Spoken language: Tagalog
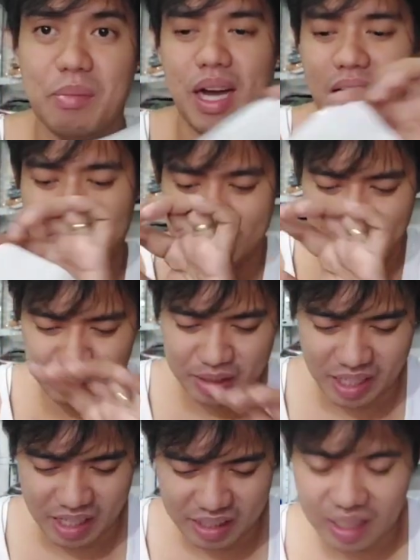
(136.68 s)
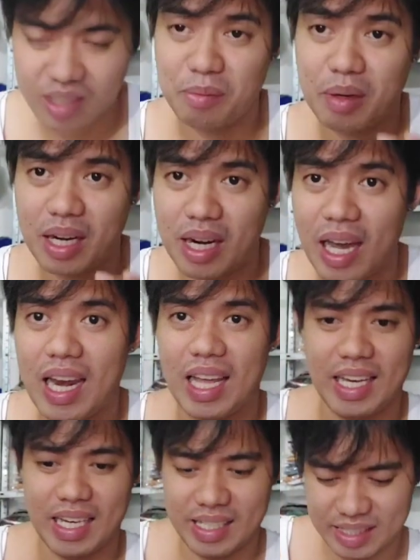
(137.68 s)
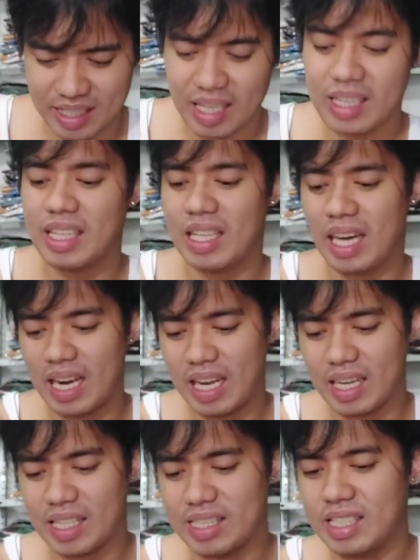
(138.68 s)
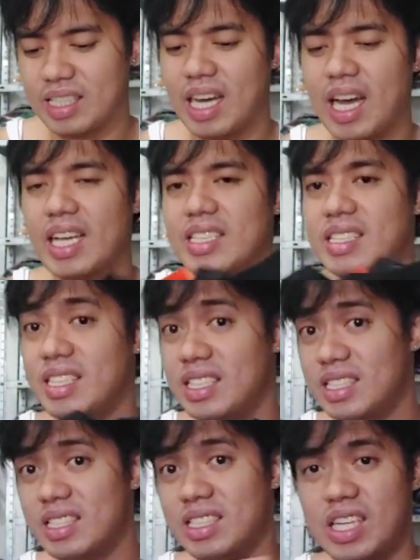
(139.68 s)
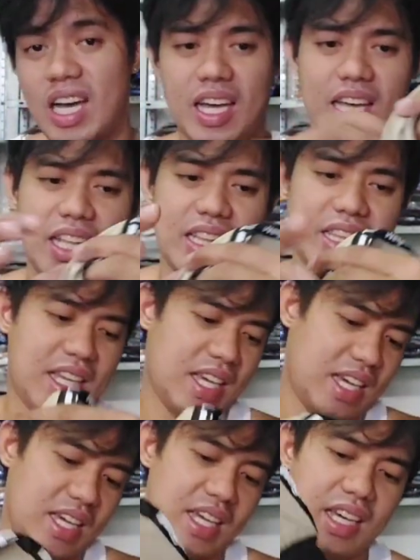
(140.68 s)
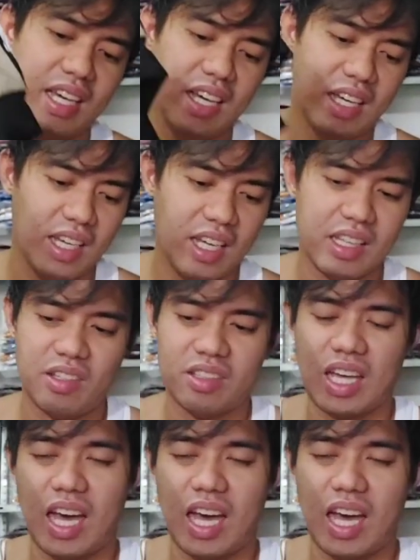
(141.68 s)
yung mga items natin, yung mga nakalagay dyan. At ang nakalagay dyan, guys, is jacket. Eto